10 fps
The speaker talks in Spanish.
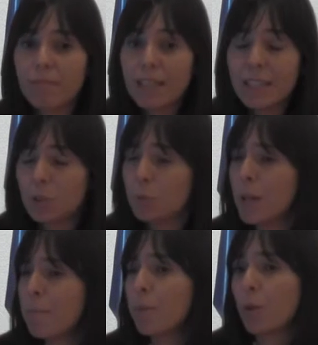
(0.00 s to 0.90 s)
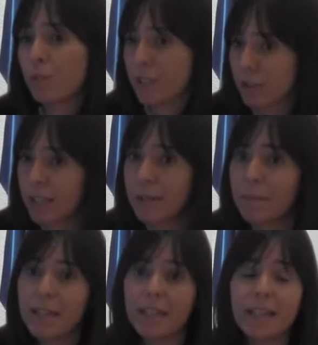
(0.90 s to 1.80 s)
y tuve una profesora
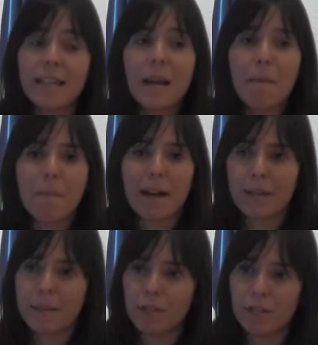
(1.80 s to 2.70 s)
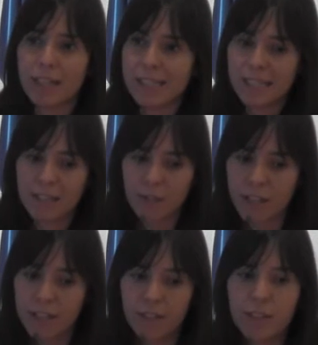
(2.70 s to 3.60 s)
también maravillosa que sigue
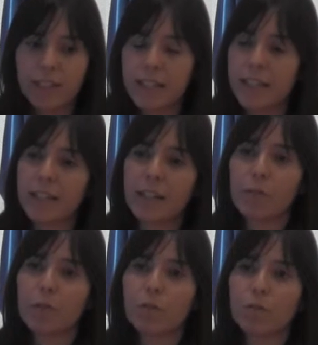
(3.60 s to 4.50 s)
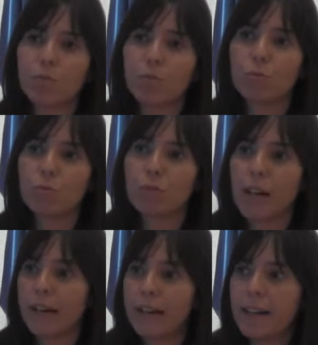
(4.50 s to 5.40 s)
hoy, hoy en día dedicando su
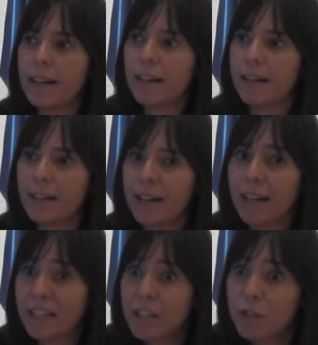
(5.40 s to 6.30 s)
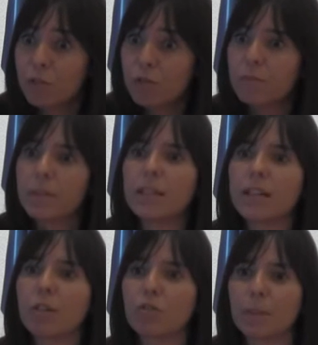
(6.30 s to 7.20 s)
carrera a, niños en el
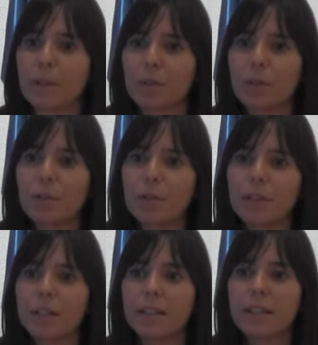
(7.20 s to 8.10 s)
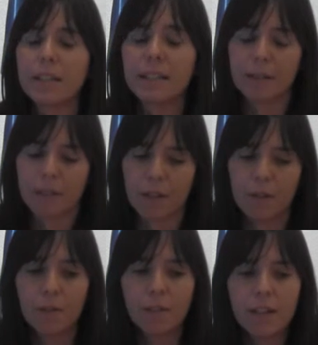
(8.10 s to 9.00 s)
Conservatorio eh, de Badajoz,